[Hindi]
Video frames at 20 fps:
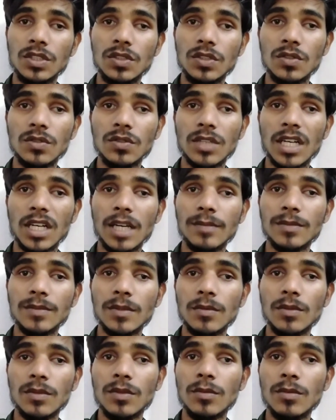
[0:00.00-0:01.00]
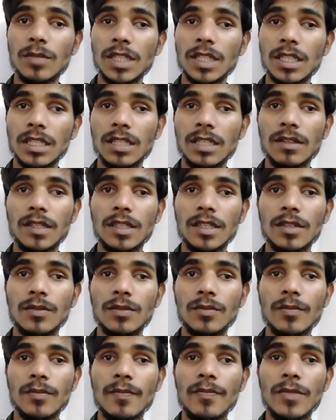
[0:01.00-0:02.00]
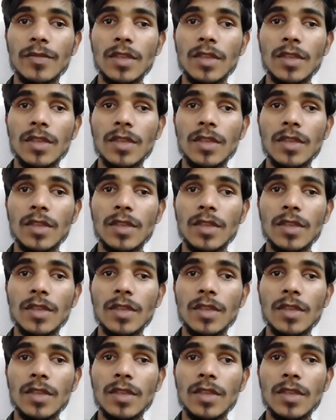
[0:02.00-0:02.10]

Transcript: चीज़ों को आप सभी को बताने वाला हूँ